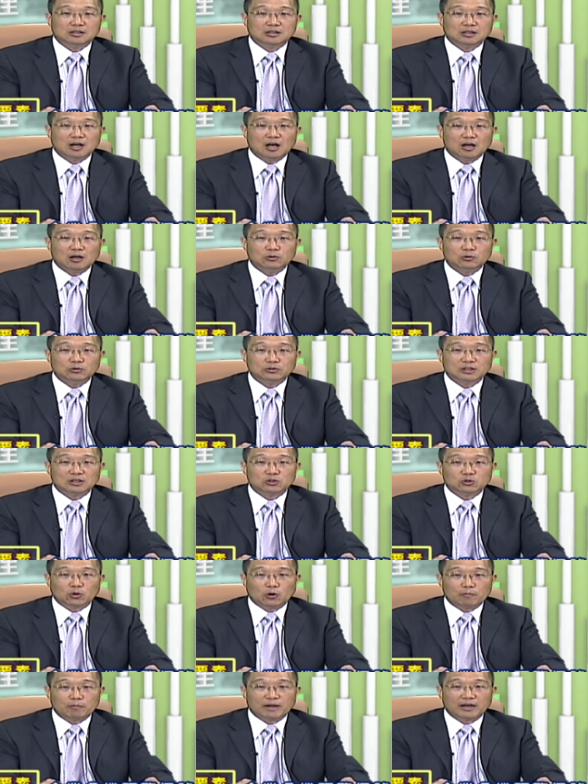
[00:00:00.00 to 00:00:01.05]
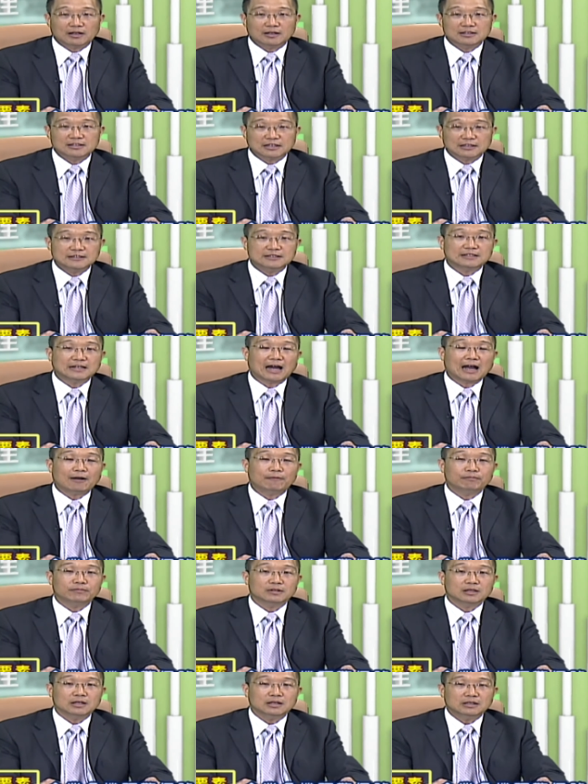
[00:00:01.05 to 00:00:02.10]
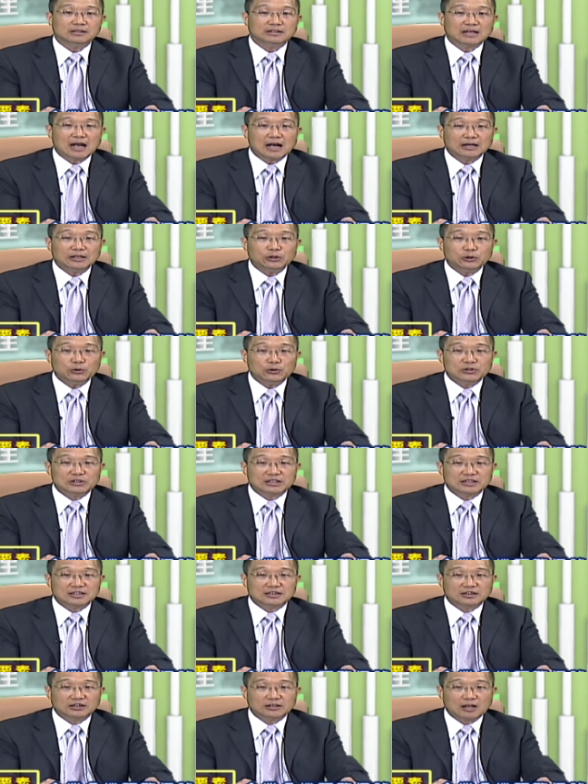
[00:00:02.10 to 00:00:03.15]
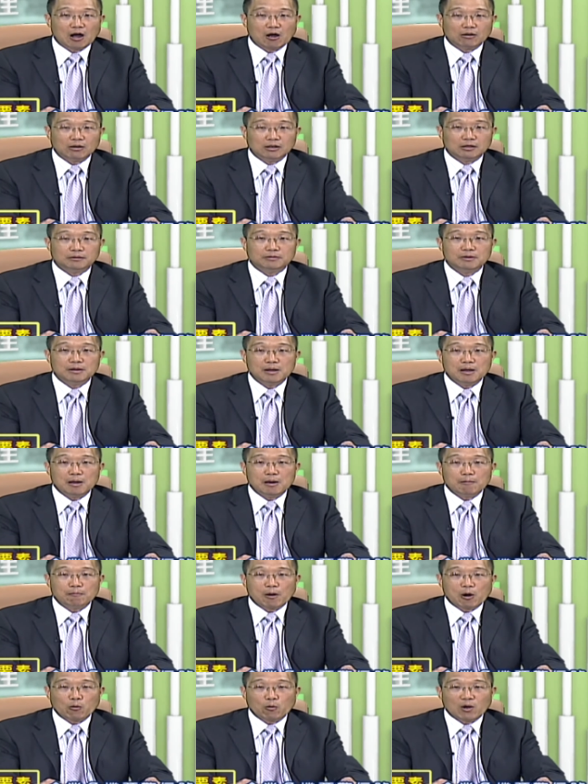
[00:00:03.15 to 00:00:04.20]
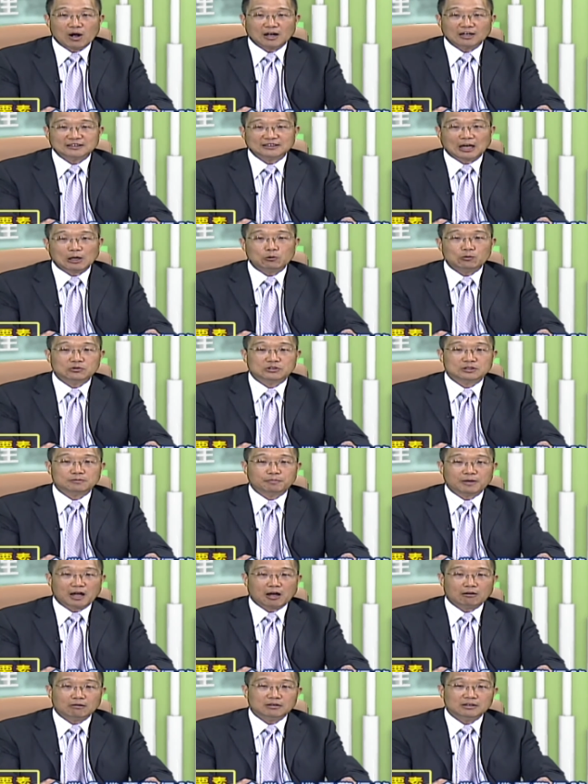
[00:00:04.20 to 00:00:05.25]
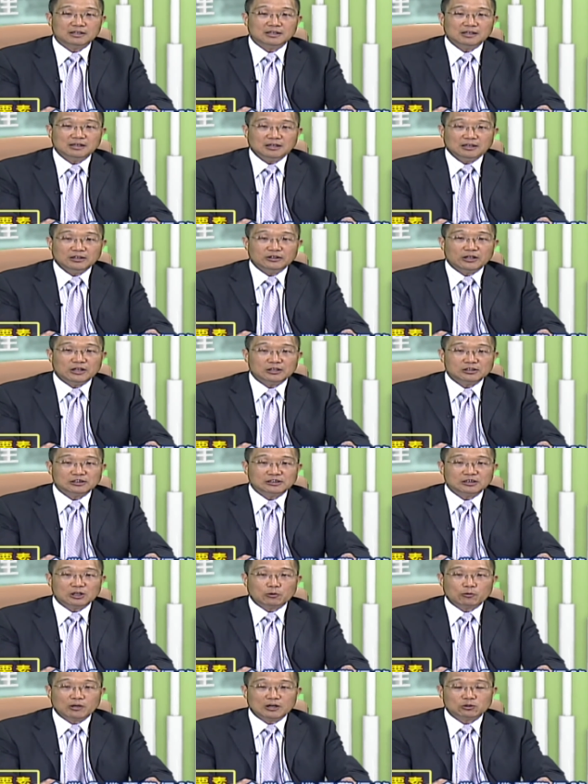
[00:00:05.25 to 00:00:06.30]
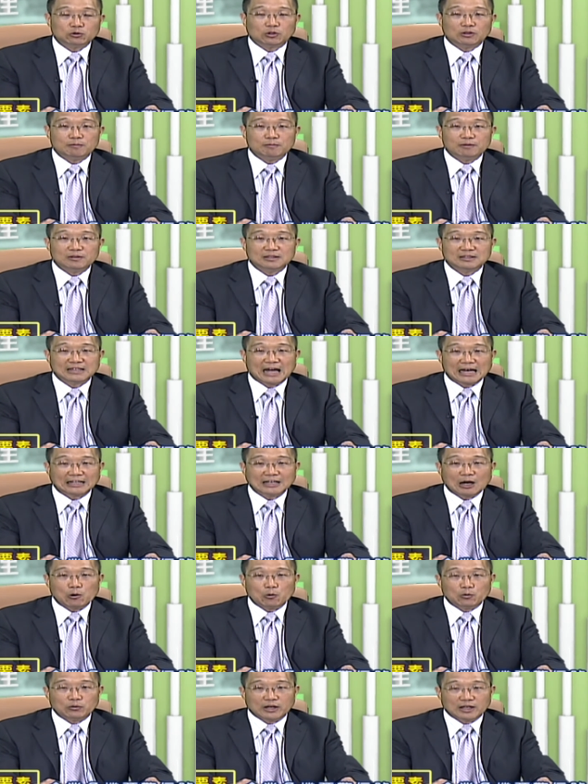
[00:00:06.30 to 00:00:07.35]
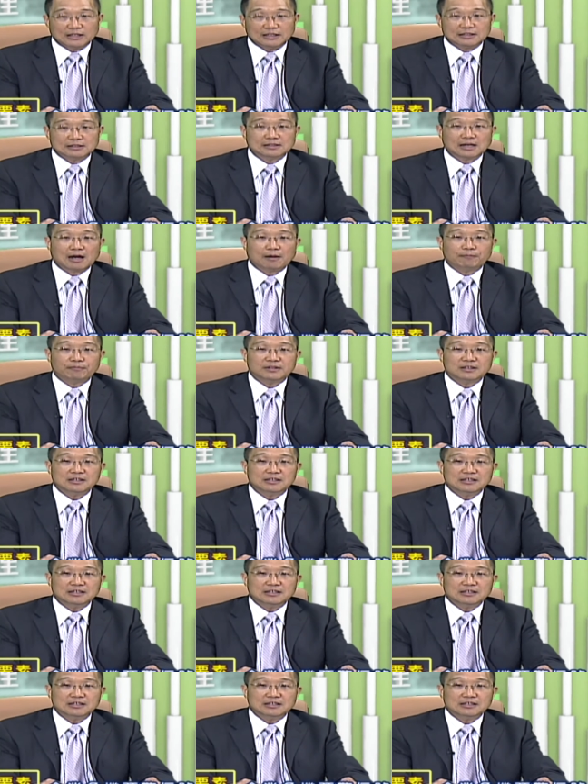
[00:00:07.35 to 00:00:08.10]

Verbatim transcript: 客户的索赔增加，那预警的信号二包括财务指标，连续的亏损达到五年以上。